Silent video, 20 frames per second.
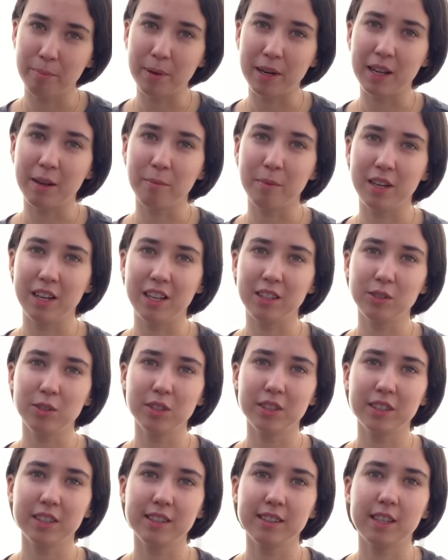Para mí la
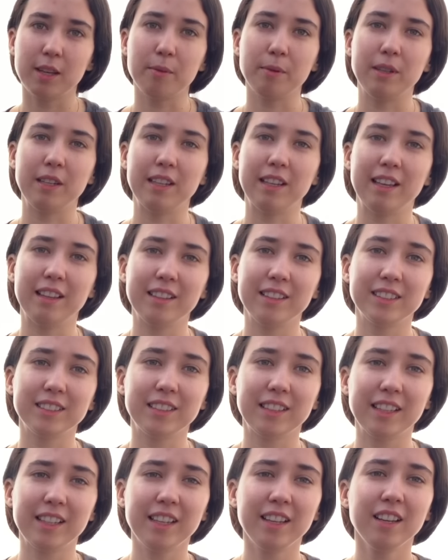sustentabilidad es
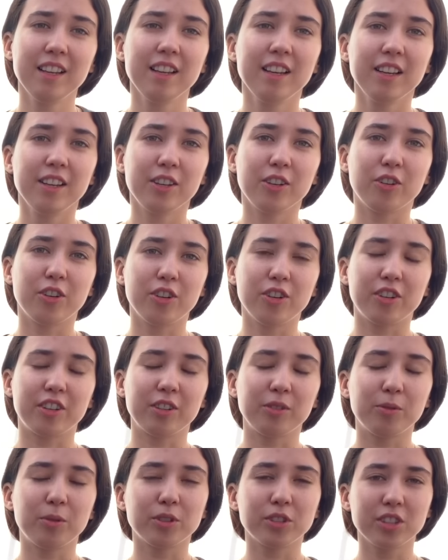que con los
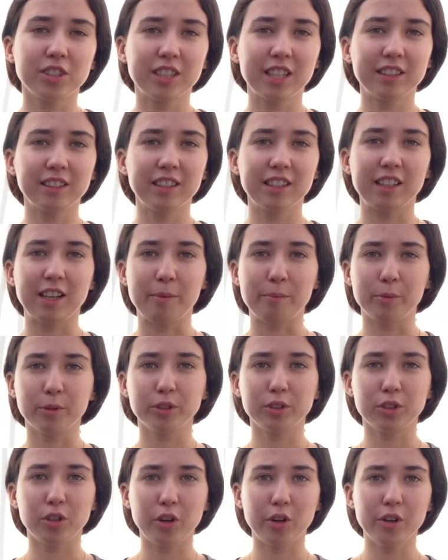recursos que
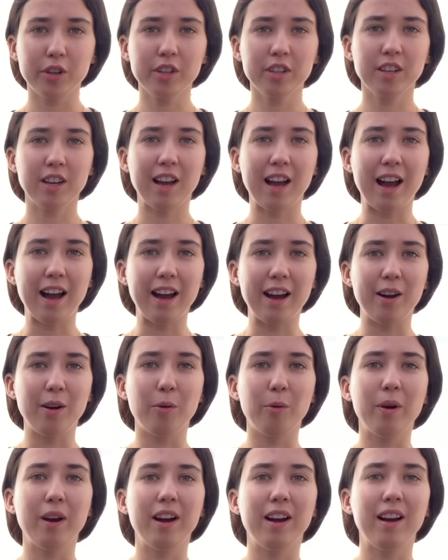tengamos hoy
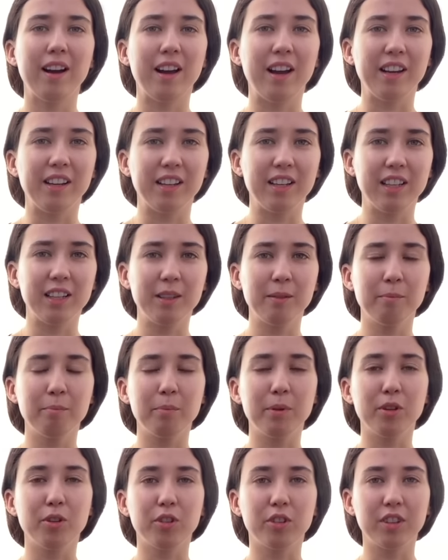agua, aire
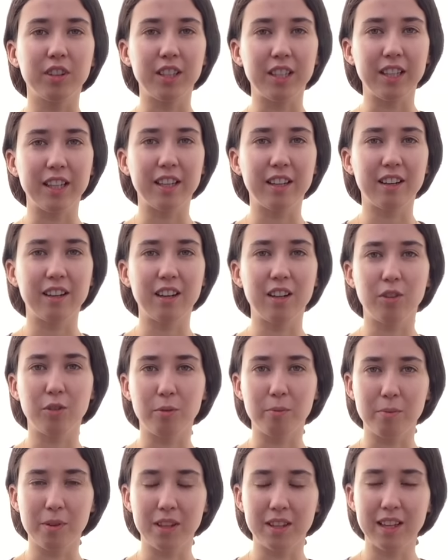limpio, tierra,
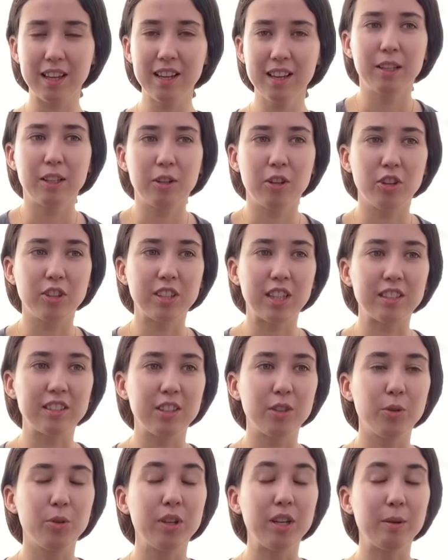comida, los
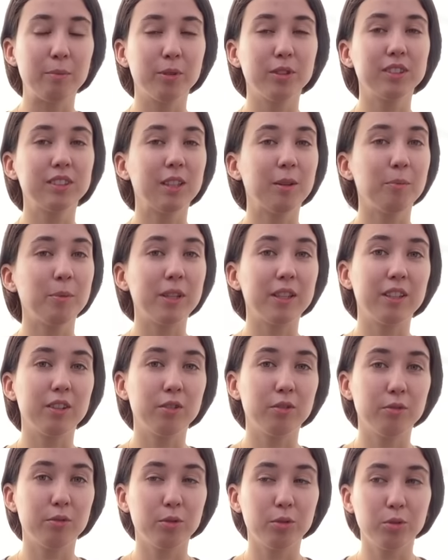aseguremos también en
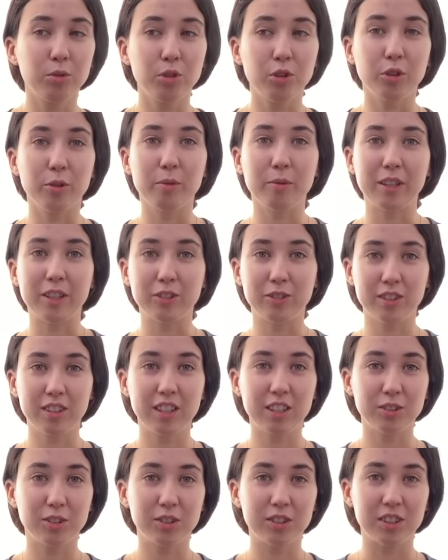un futuro. Eso es
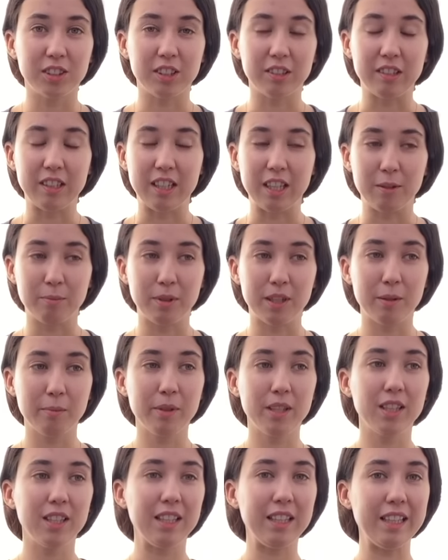la sustentabilidad para
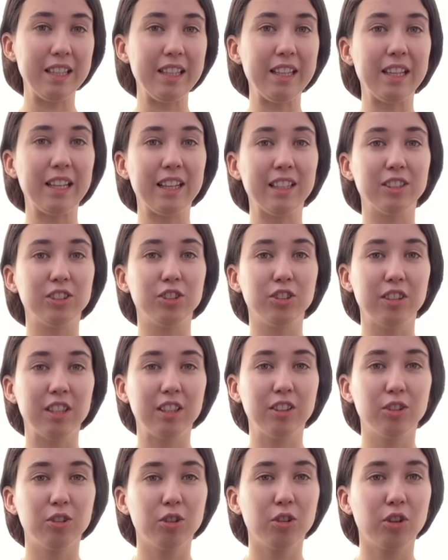mí. Y
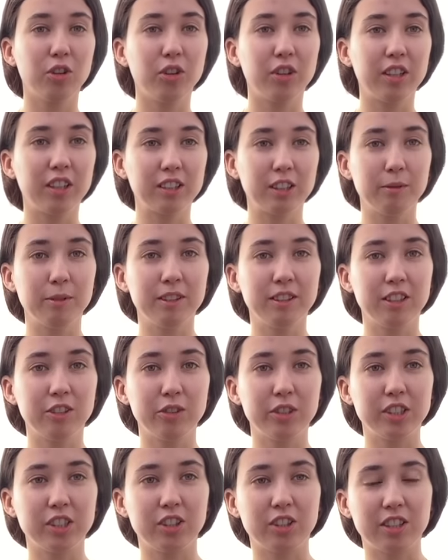gestionando correctamente
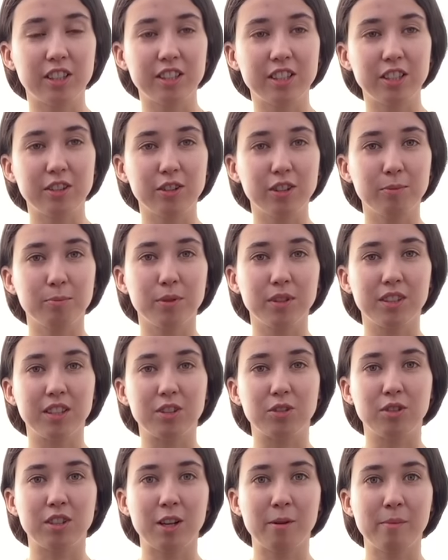nuestros residuos, pues
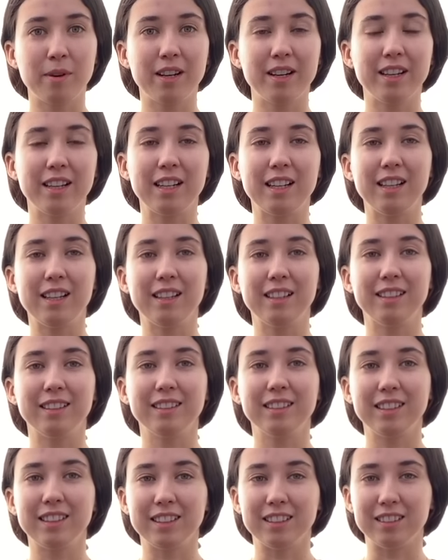es una manera
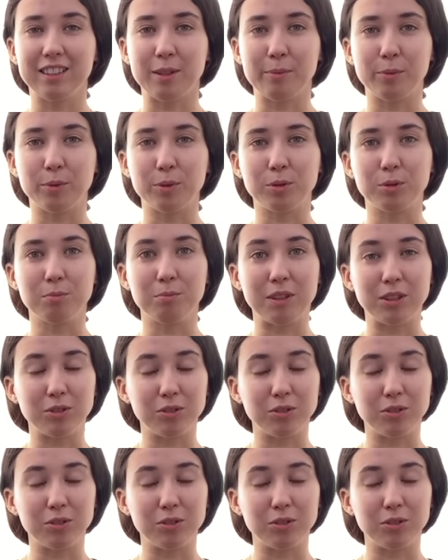de que seamos más